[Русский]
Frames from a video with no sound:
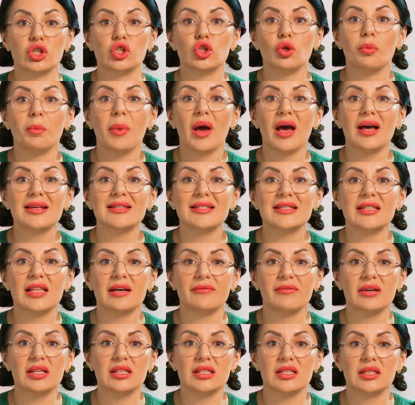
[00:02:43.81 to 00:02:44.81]
чтобы
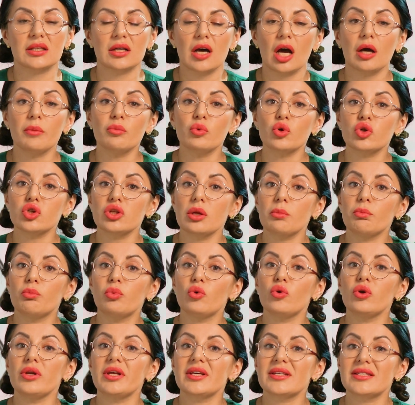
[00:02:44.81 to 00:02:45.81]
оставаться как можно
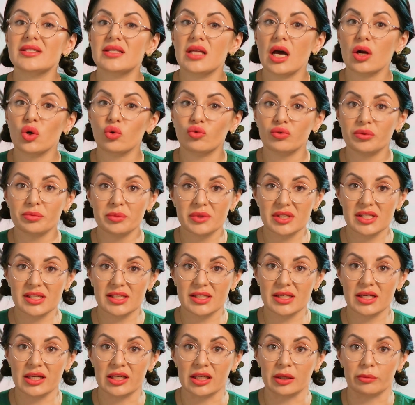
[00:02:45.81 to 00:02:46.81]
более здоровым и
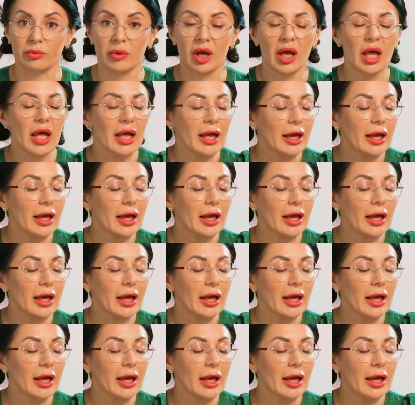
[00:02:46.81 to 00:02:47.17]
сильным.